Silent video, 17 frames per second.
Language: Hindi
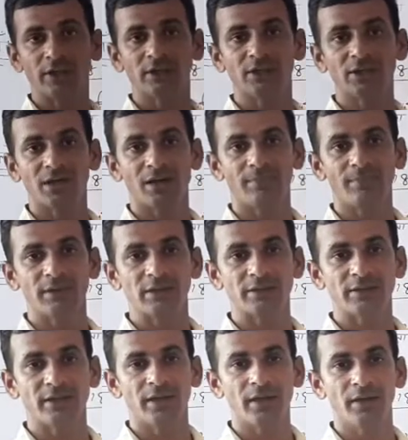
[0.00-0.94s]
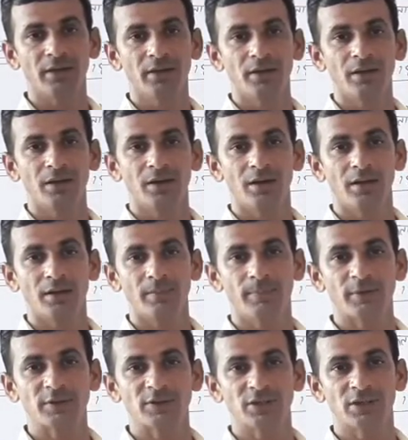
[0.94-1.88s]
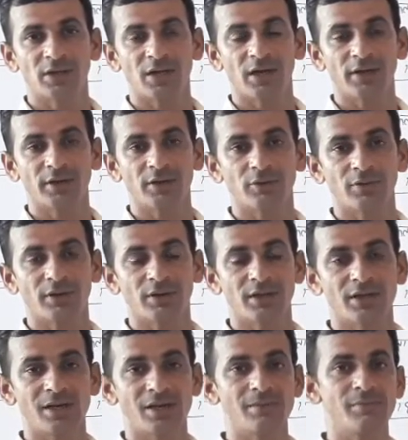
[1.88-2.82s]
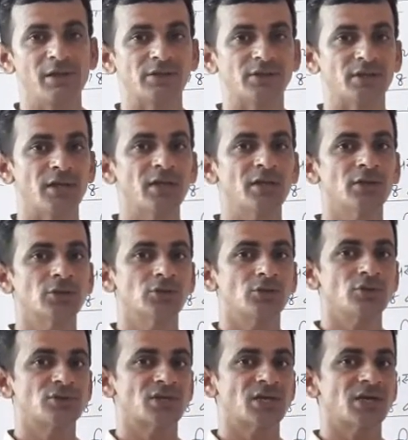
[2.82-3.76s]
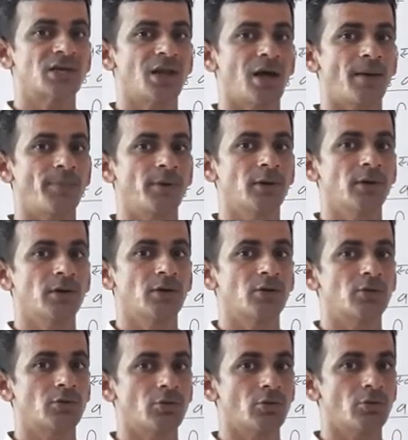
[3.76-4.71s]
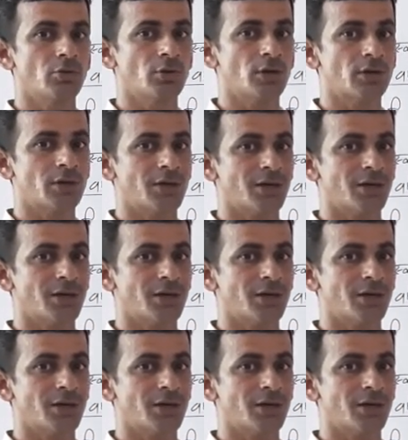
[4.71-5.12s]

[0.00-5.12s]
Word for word: अधिकार मिलते हैं अगर प्रत्येक नागरिक को ये नहीं मिलते तो इसके खिलाफ कोर्ट